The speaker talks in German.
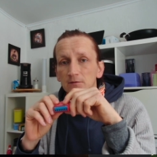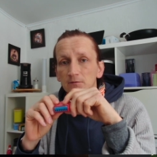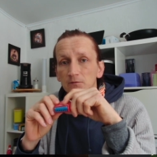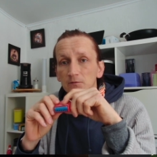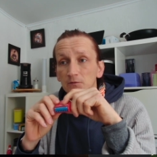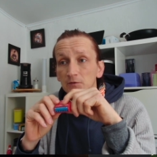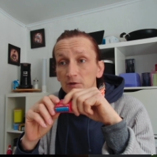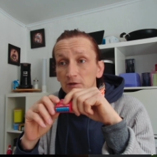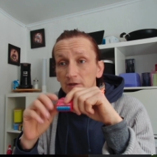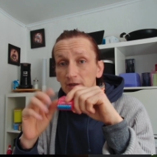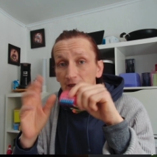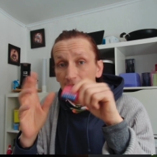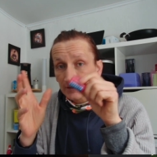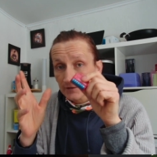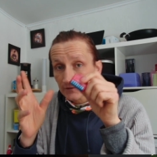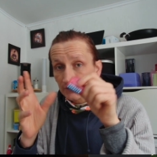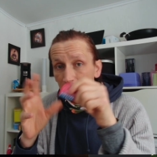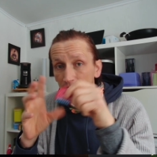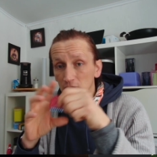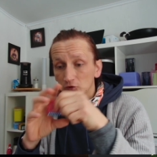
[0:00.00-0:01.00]
mir eine
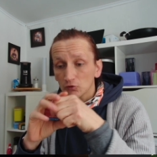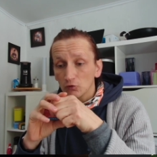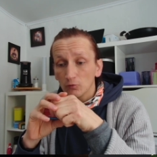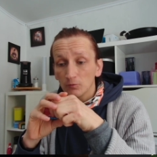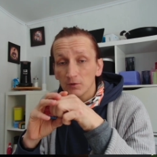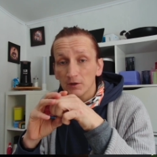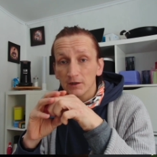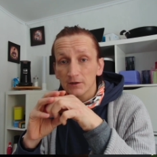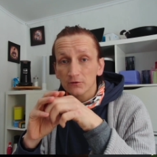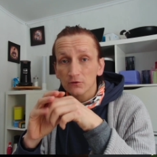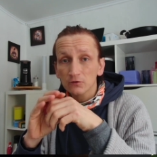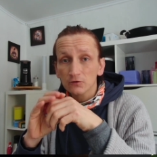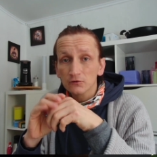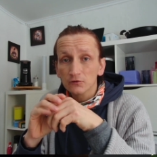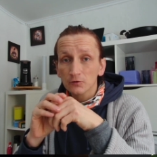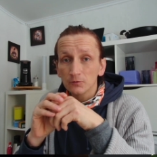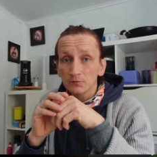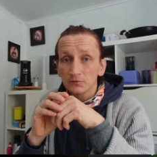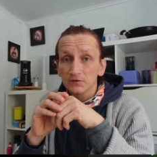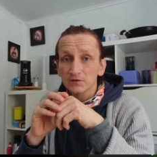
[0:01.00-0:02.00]
extra Stromleitung
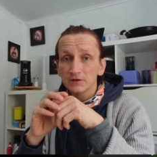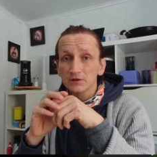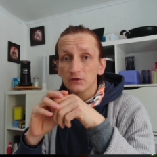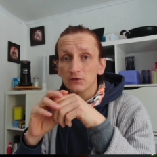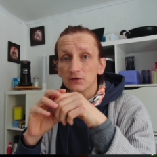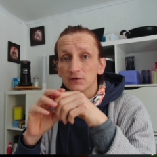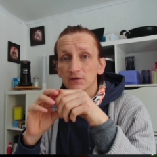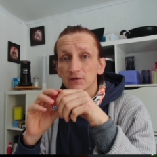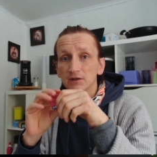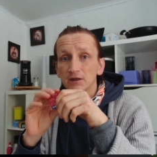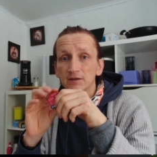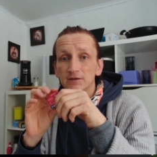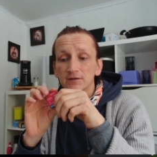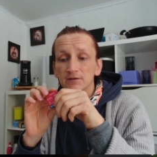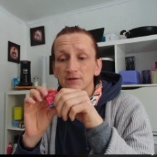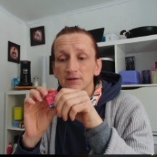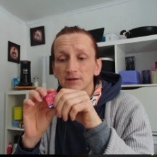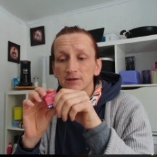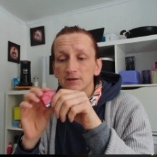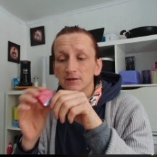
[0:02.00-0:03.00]
zum
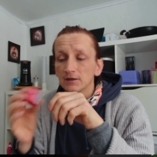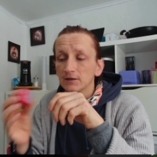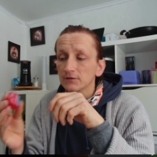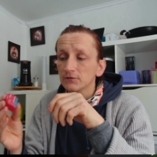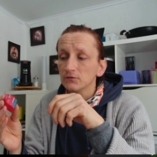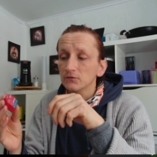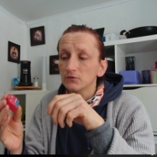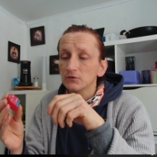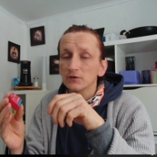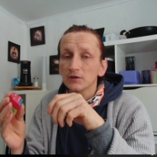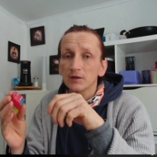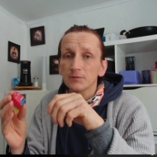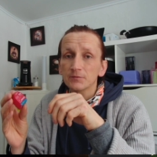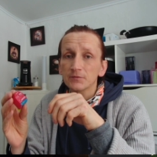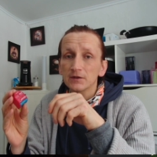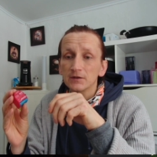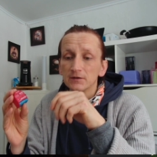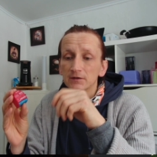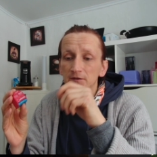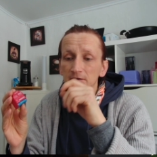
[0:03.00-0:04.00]
Sicherungskasten legen lassen und habe
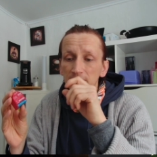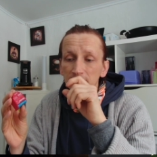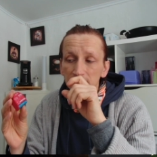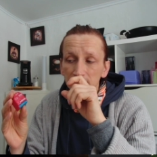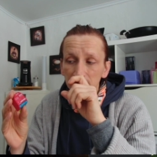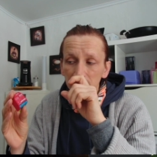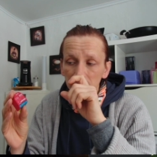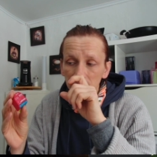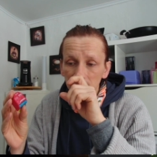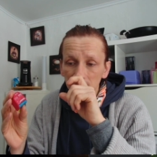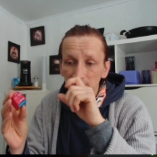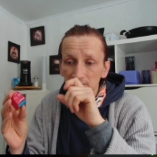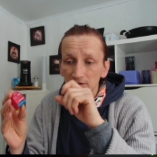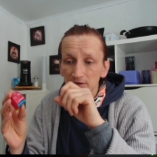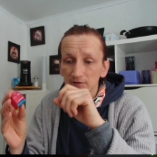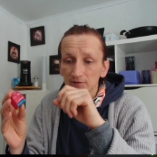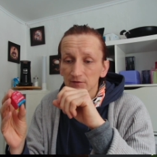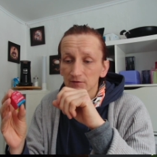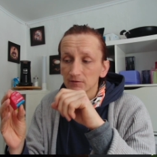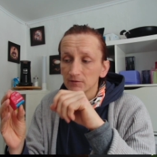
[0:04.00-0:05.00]
dann in den
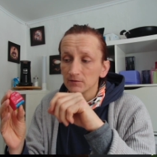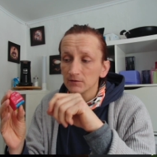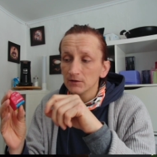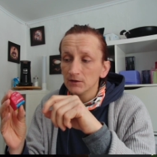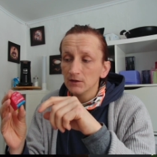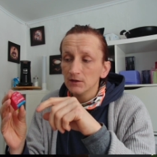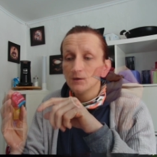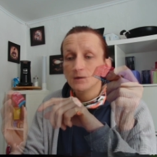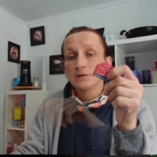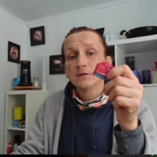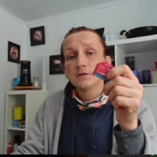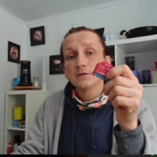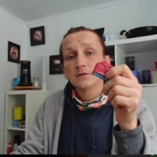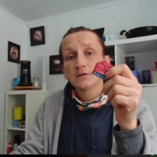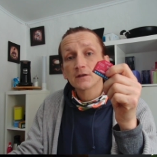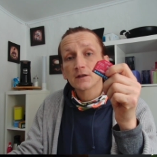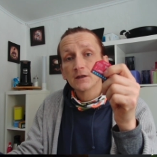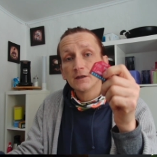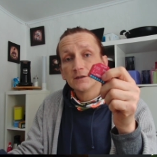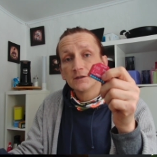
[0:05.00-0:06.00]
Sicherungskasten diese
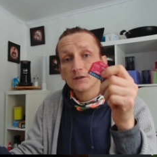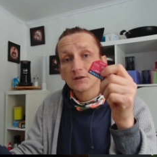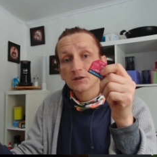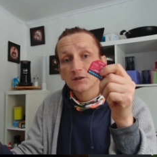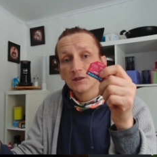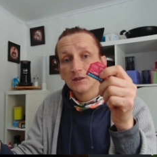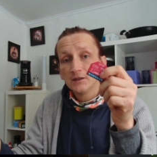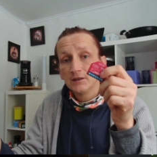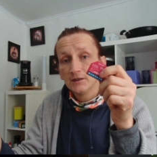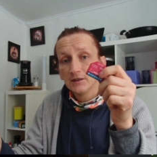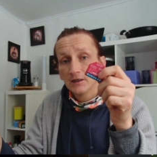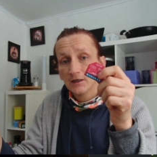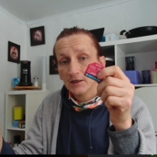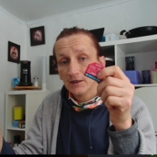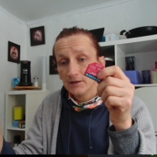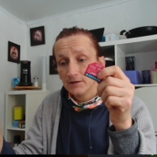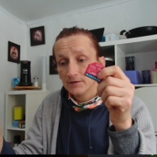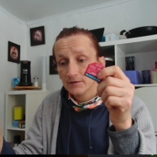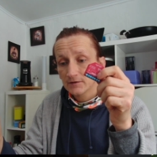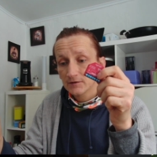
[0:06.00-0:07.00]
kleine Shelly
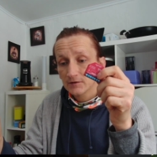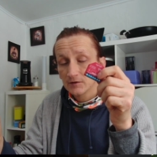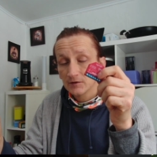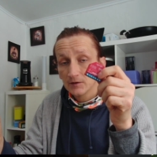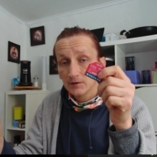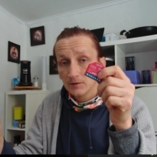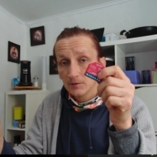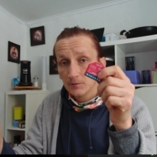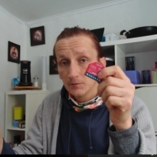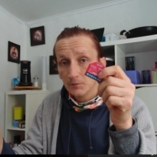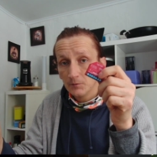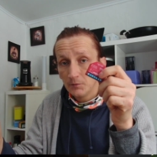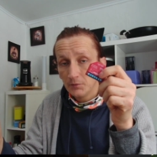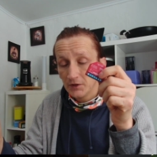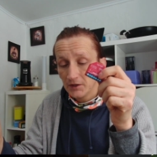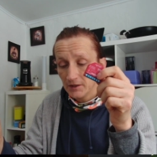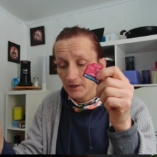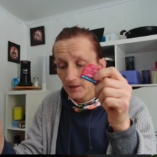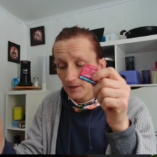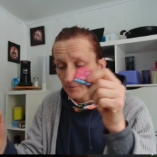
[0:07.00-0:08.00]
1
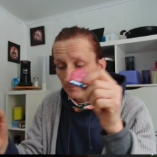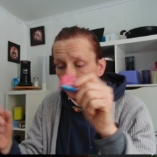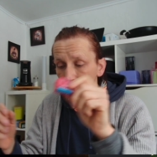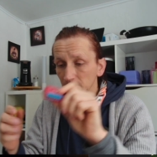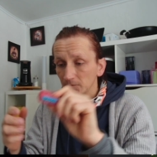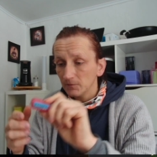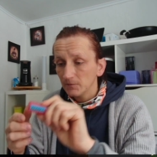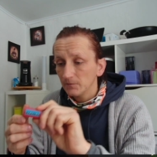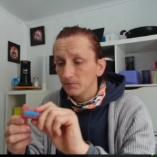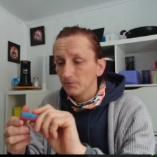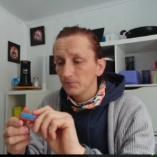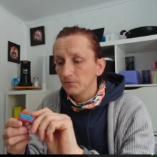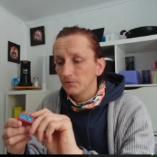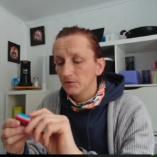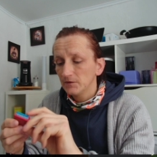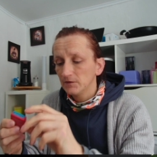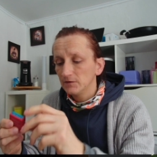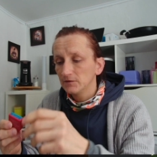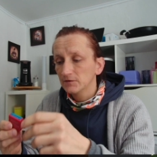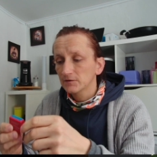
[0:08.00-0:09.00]
PM
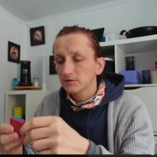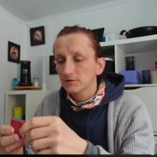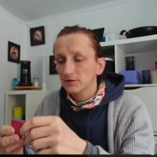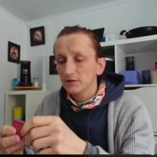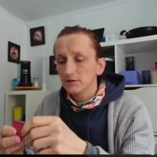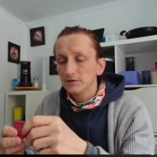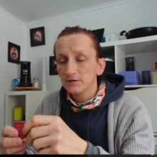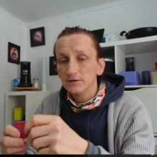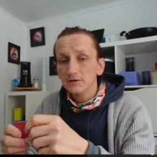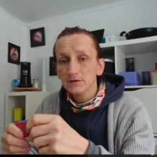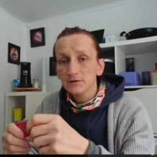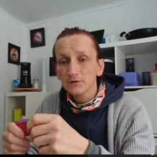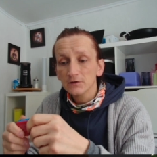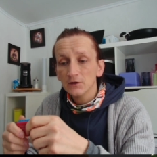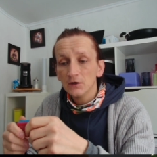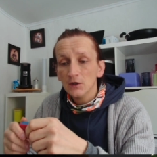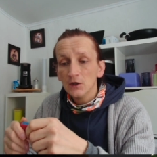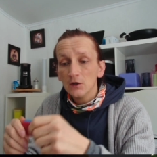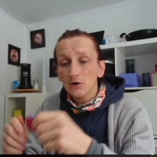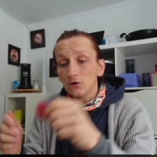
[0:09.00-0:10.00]
installiert
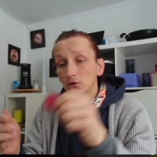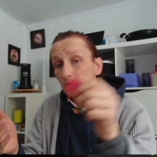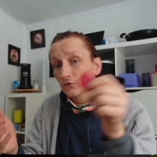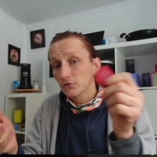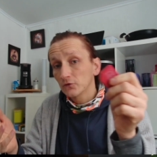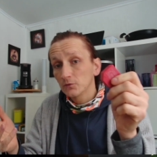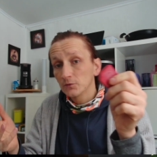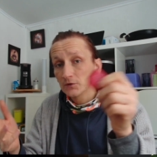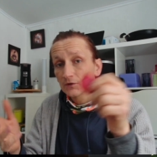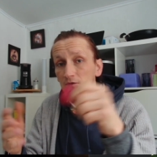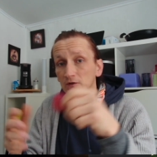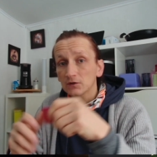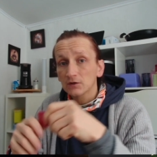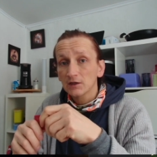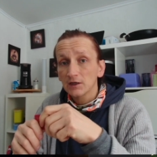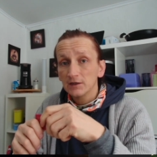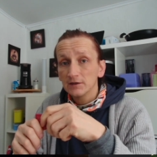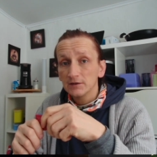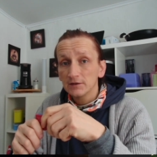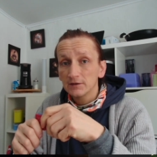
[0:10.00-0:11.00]
und somit
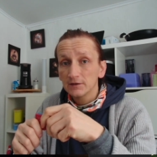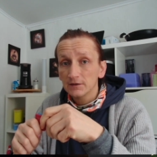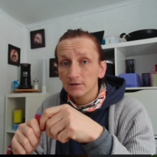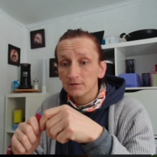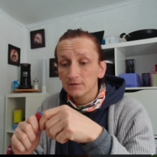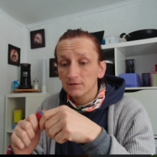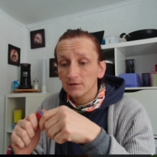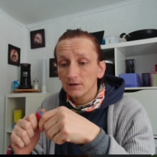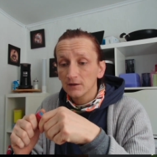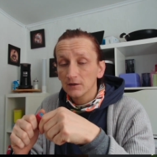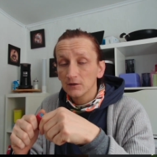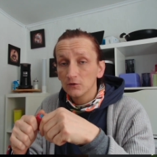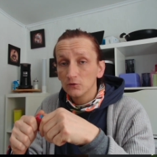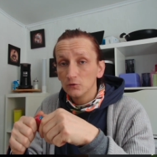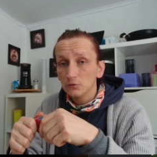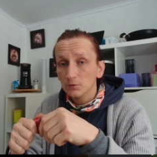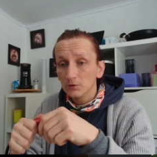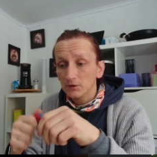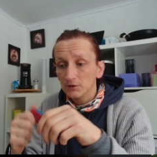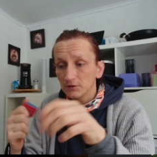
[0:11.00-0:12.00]
kann ich jetzt da
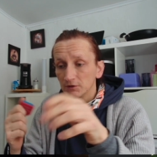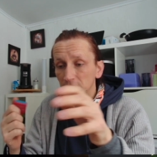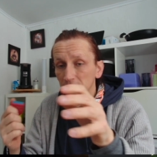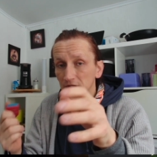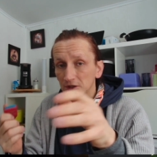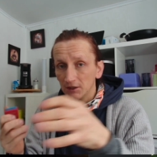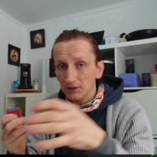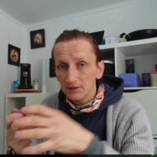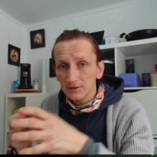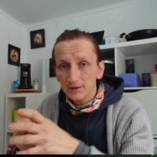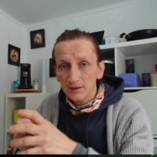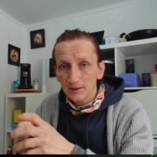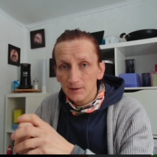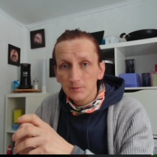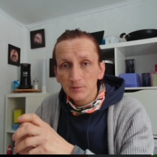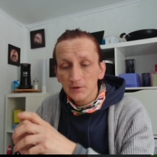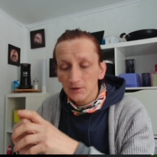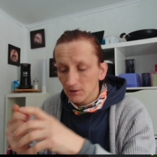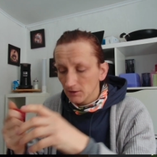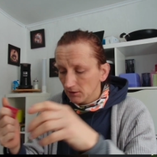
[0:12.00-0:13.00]
über die Shelly
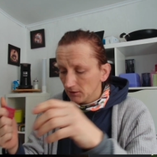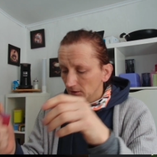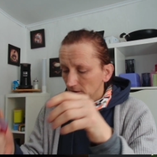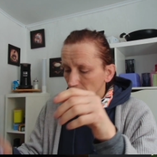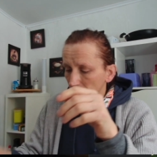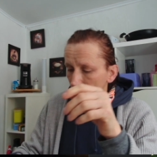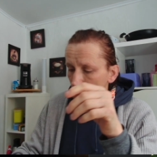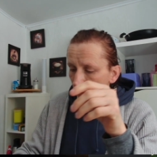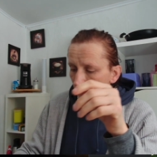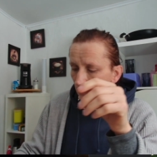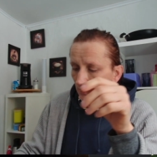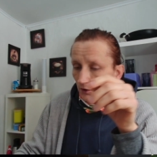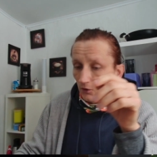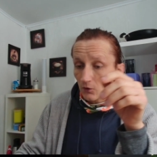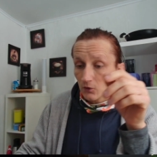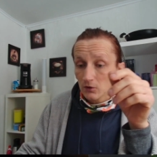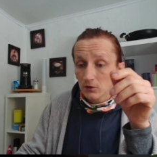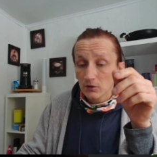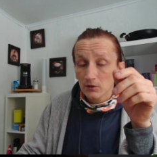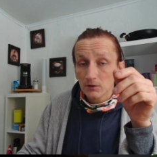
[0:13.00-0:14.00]
App
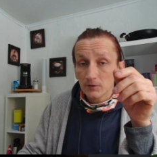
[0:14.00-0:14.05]
auch